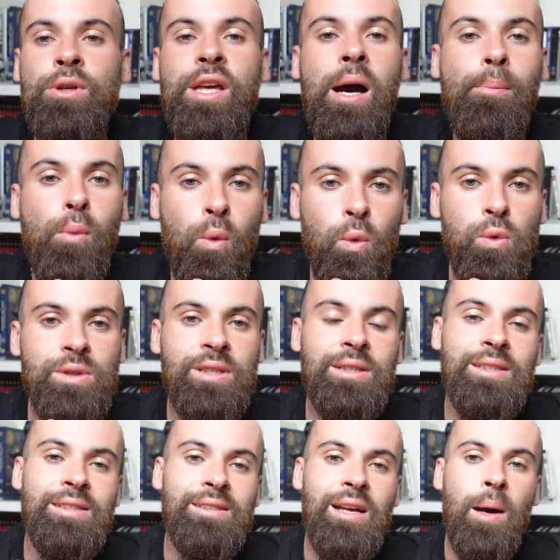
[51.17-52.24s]
y a mon cousin
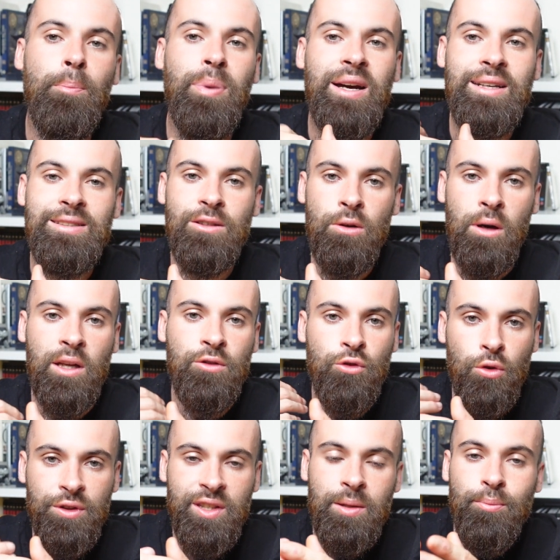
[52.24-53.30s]
qui sera présent, hein,
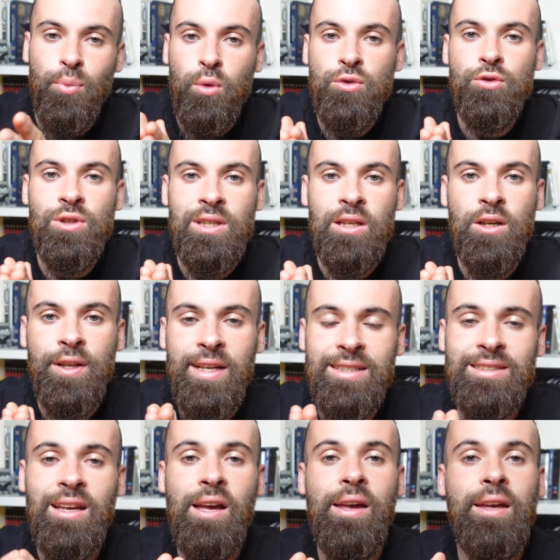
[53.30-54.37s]
Tony pour ceux qui
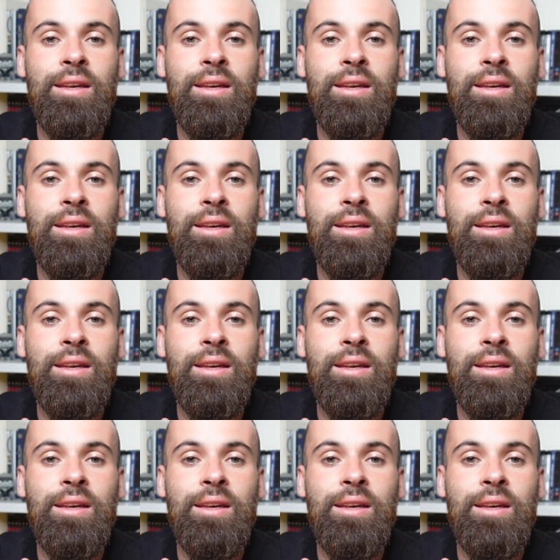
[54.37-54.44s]
connaissent,